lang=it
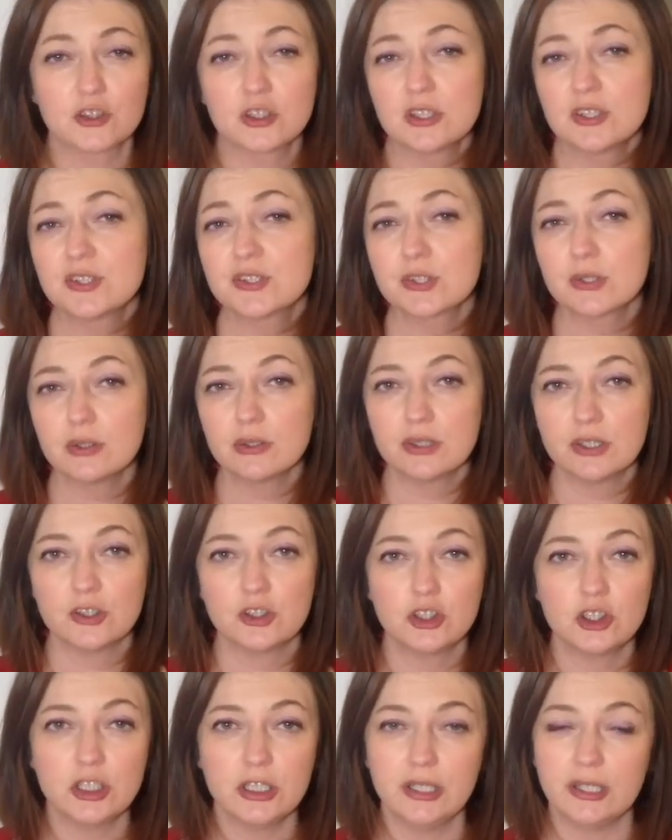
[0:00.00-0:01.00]
ce ne sono
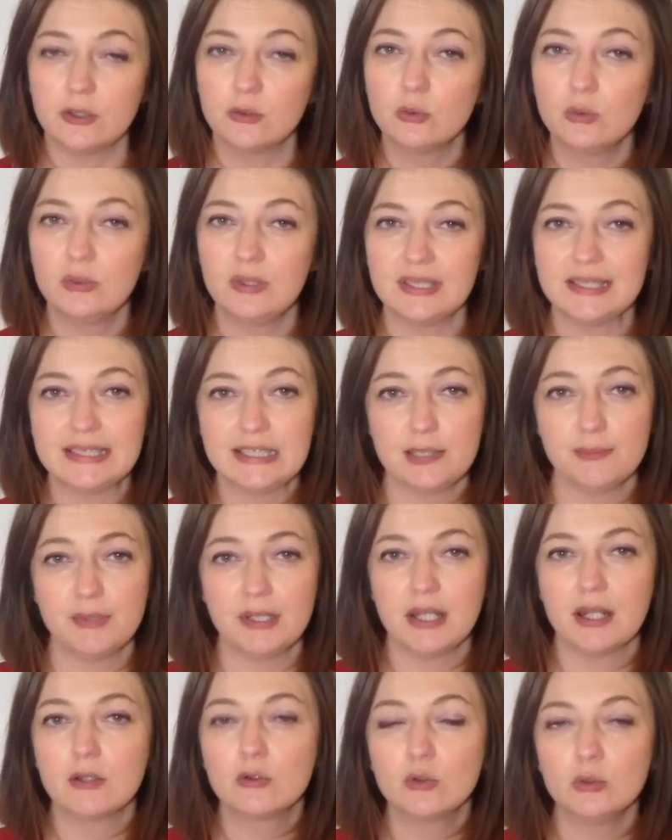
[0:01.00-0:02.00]
decine, tutti
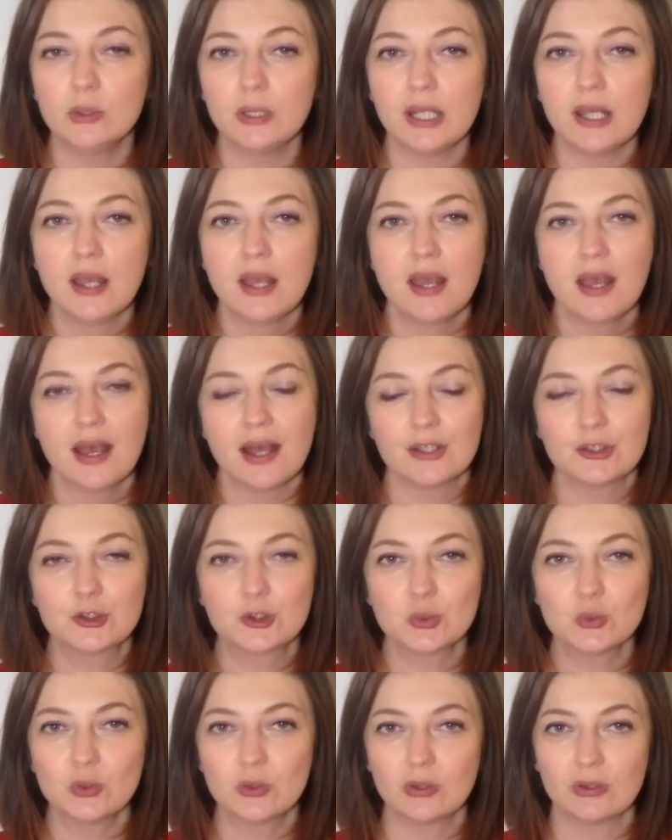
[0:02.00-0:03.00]
simili, alcuni
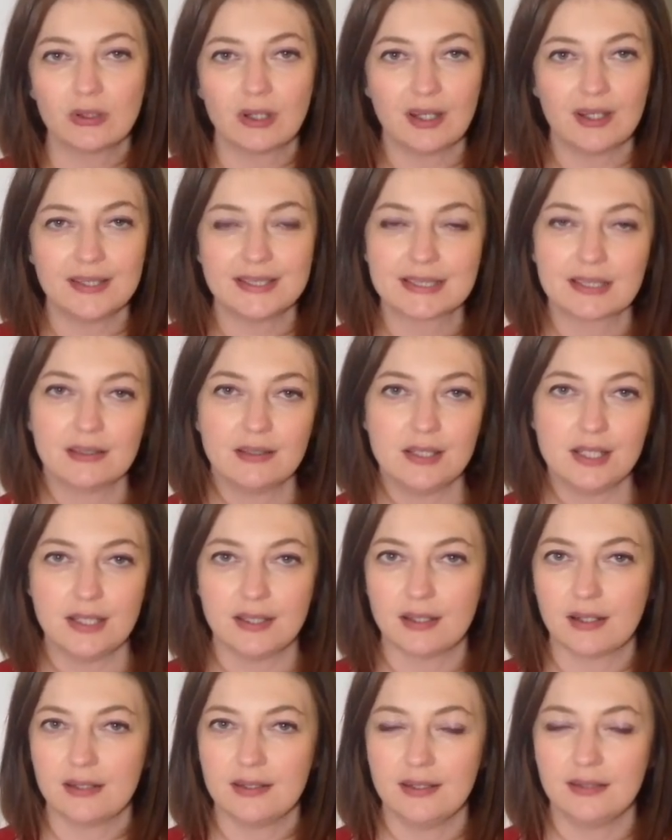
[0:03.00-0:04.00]
aggiungono la lista degli
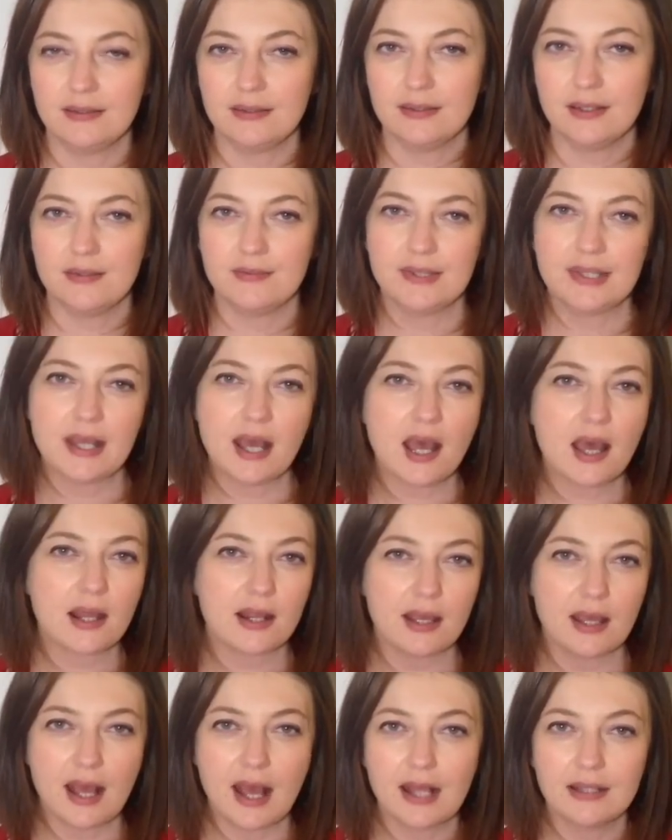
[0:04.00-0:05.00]
ingredienti da
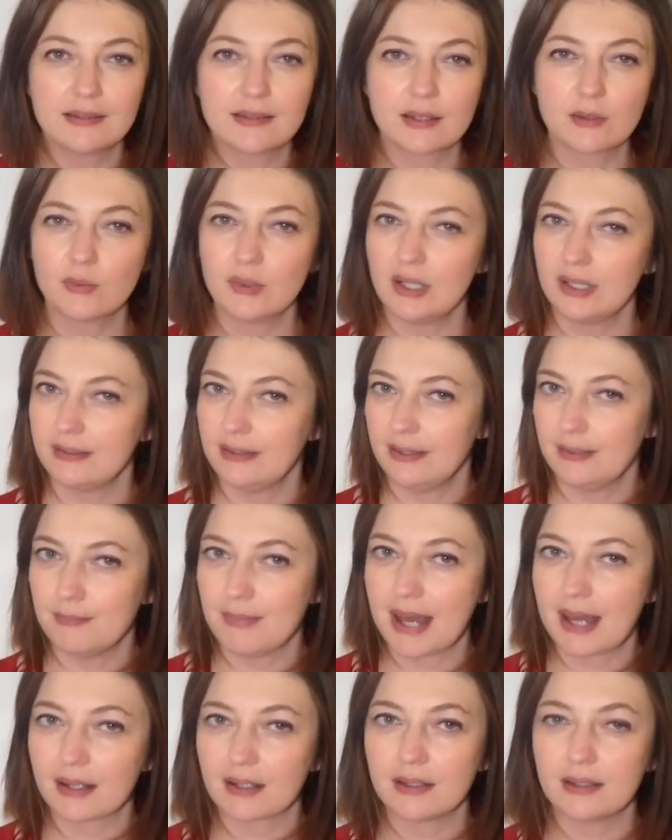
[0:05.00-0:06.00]
evitare, altri quella dei
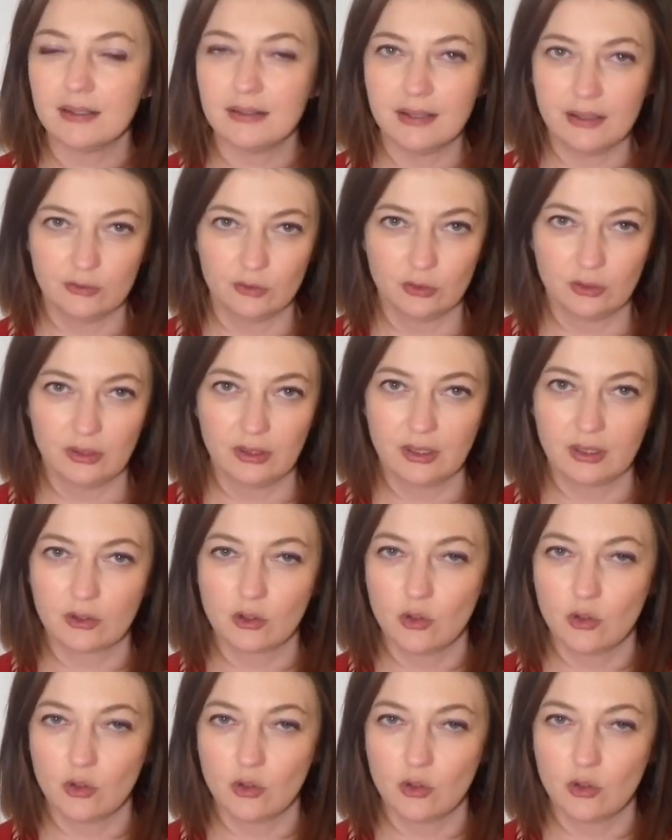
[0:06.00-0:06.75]
marchi da non